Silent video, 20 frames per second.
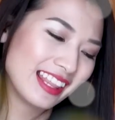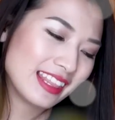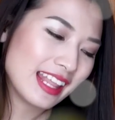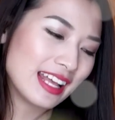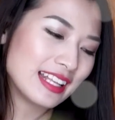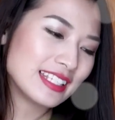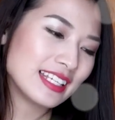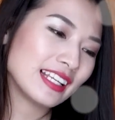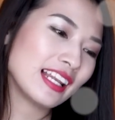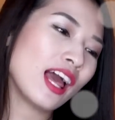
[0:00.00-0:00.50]

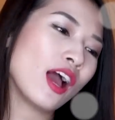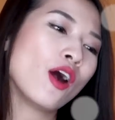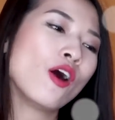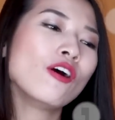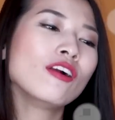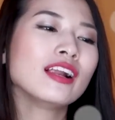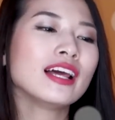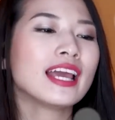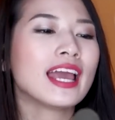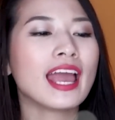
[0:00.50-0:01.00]
Đây chính là
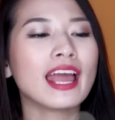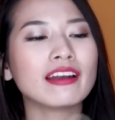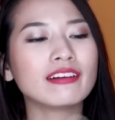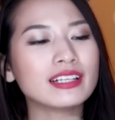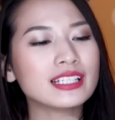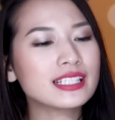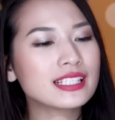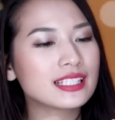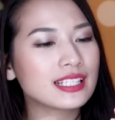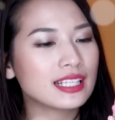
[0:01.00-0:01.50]
Ole
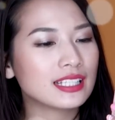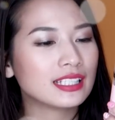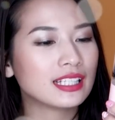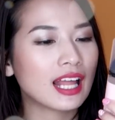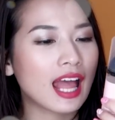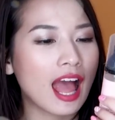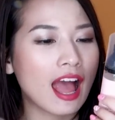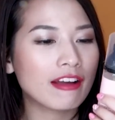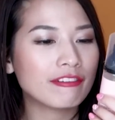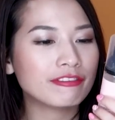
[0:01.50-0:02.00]
Harrison
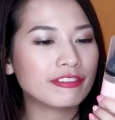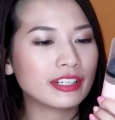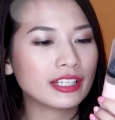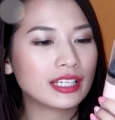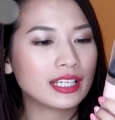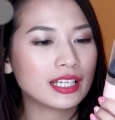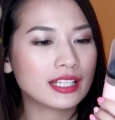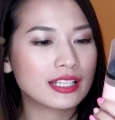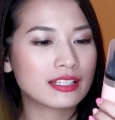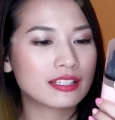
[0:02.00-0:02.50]

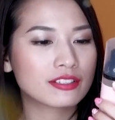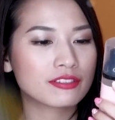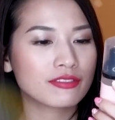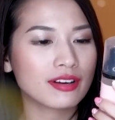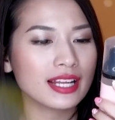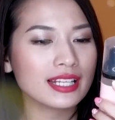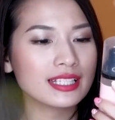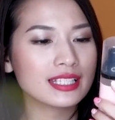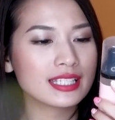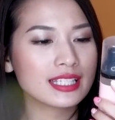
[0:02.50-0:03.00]
African
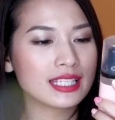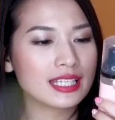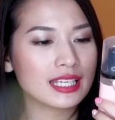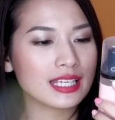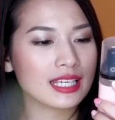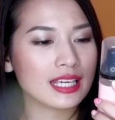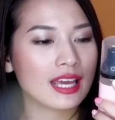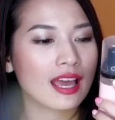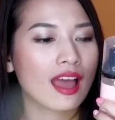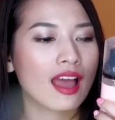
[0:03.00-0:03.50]
Red
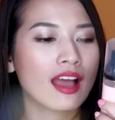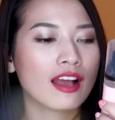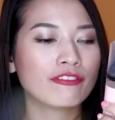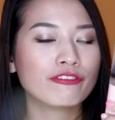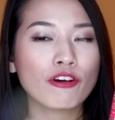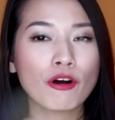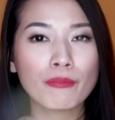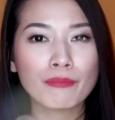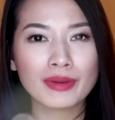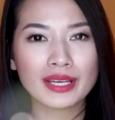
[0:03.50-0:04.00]
Tea
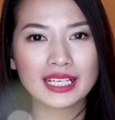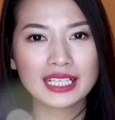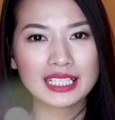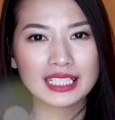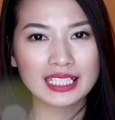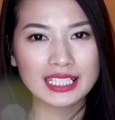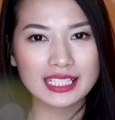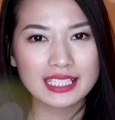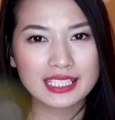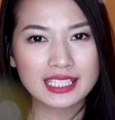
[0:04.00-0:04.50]
Foaming
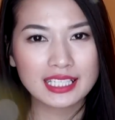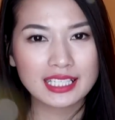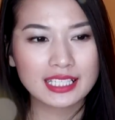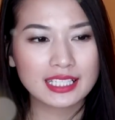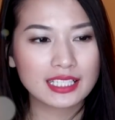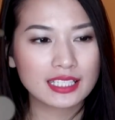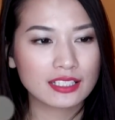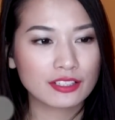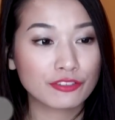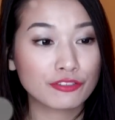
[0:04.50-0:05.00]

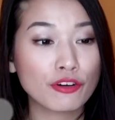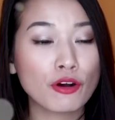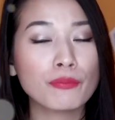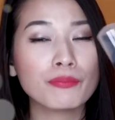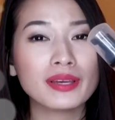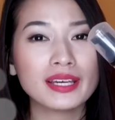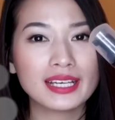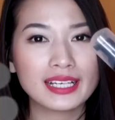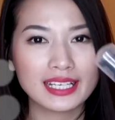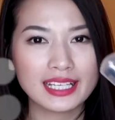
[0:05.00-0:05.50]
Cleansing
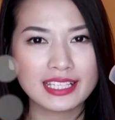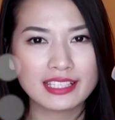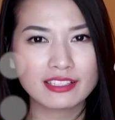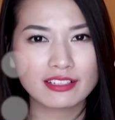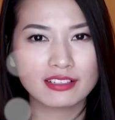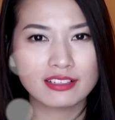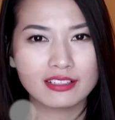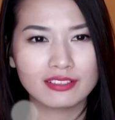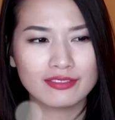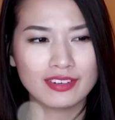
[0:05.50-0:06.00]
Foaming
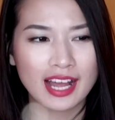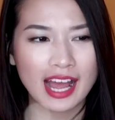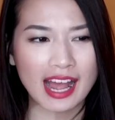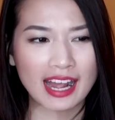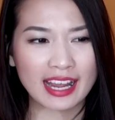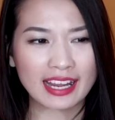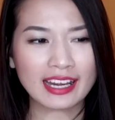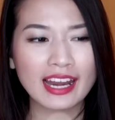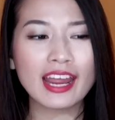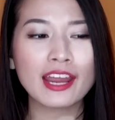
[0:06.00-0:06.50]
Cleanser
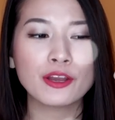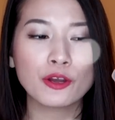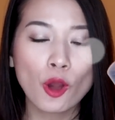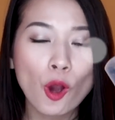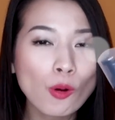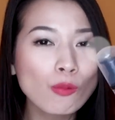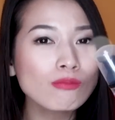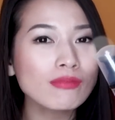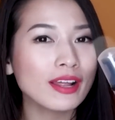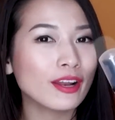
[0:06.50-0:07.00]
Và cái này
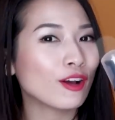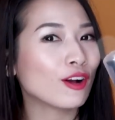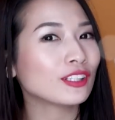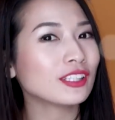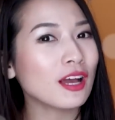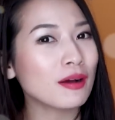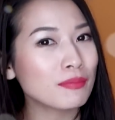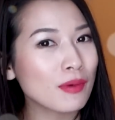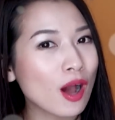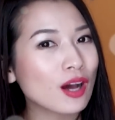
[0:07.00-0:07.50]
đúng là nó có
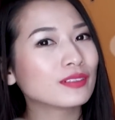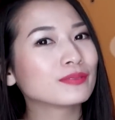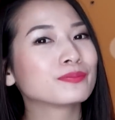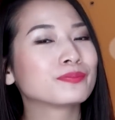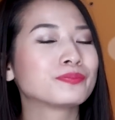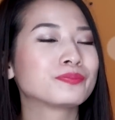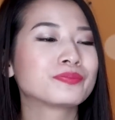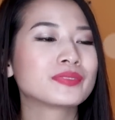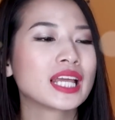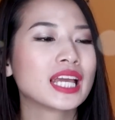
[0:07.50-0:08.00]
tạo bọt
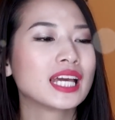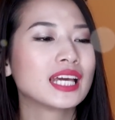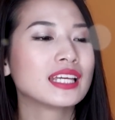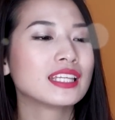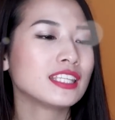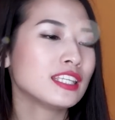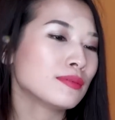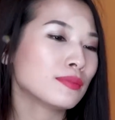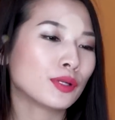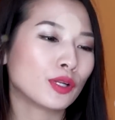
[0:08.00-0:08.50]

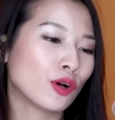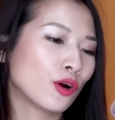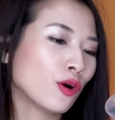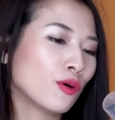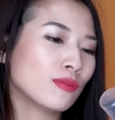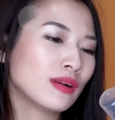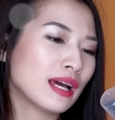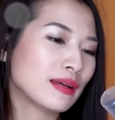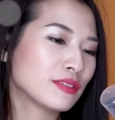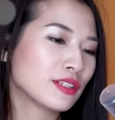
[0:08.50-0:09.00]
Nhưng mà nó
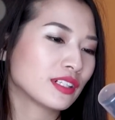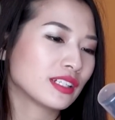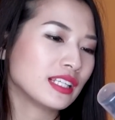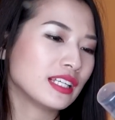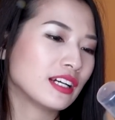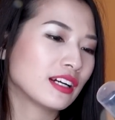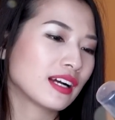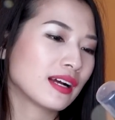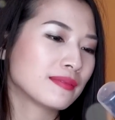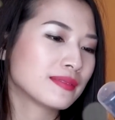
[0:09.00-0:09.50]
không làm cho
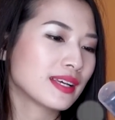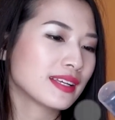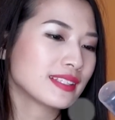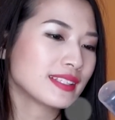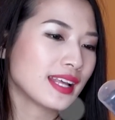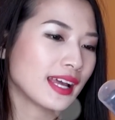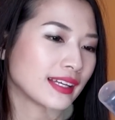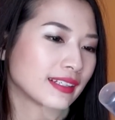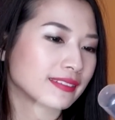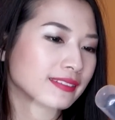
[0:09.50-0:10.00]
clear cảm giác
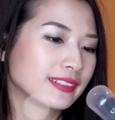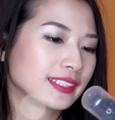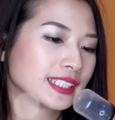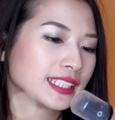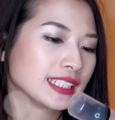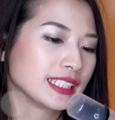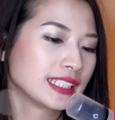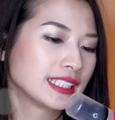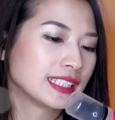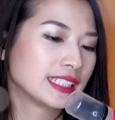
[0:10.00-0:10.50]
sạch
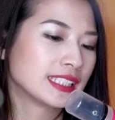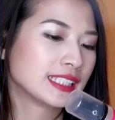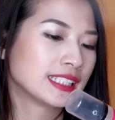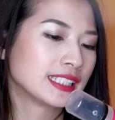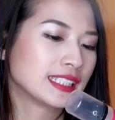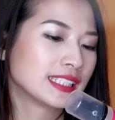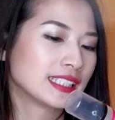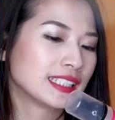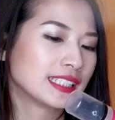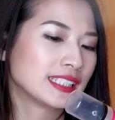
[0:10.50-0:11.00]

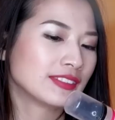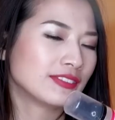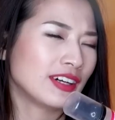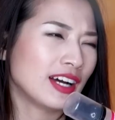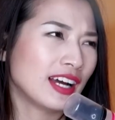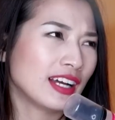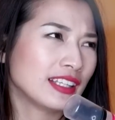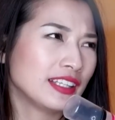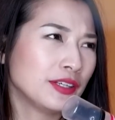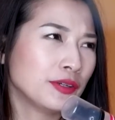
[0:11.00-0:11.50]

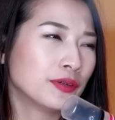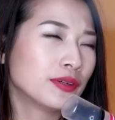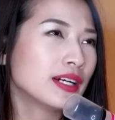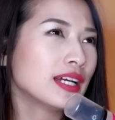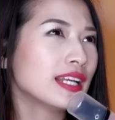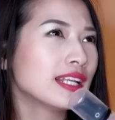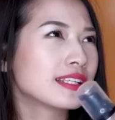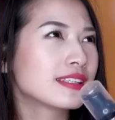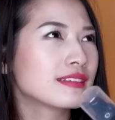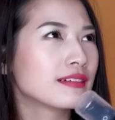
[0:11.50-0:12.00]
Và nhiều
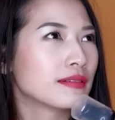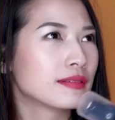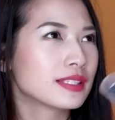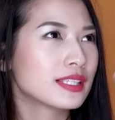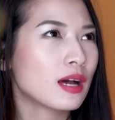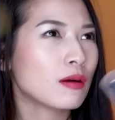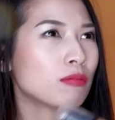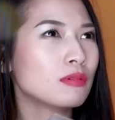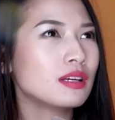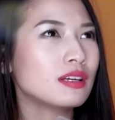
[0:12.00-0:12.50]
khi là rửa
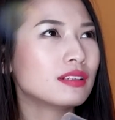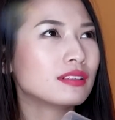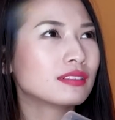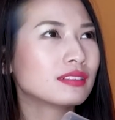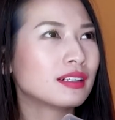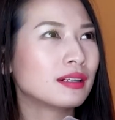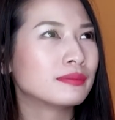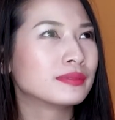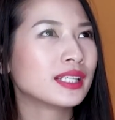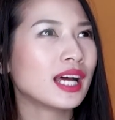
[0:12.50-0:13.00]
xong ấy
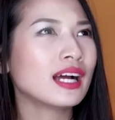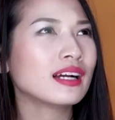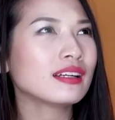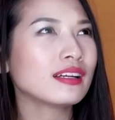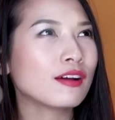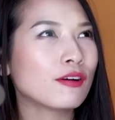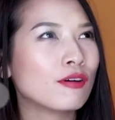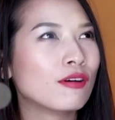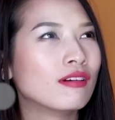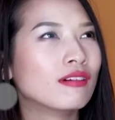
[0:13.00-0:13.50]
Cảm giác
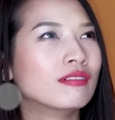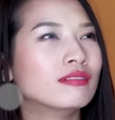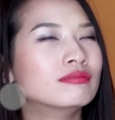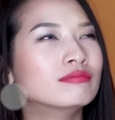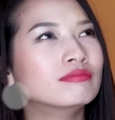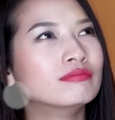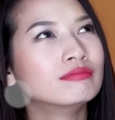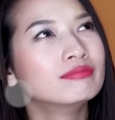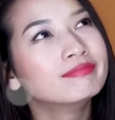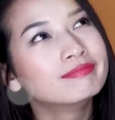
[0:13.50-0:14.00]
kiểu
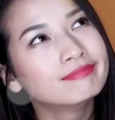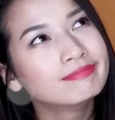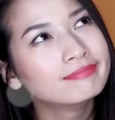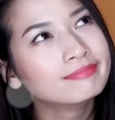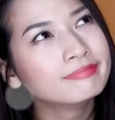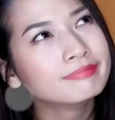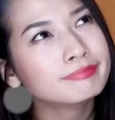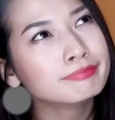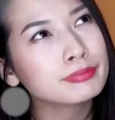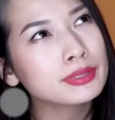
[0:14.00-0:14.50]

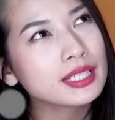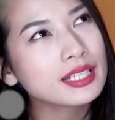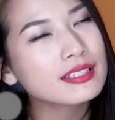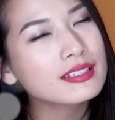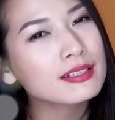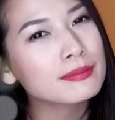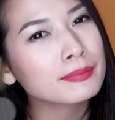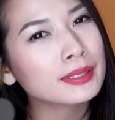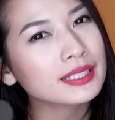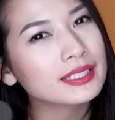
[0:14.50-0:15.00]
Mình đã
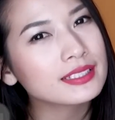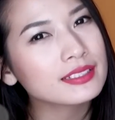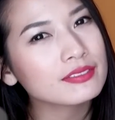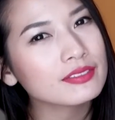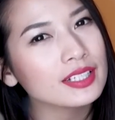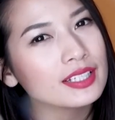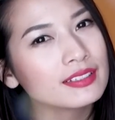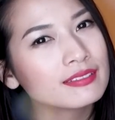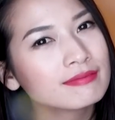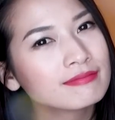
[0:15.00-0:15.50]
rửa mặt chưa
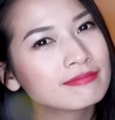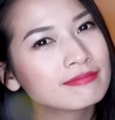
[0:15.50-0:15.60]
vậy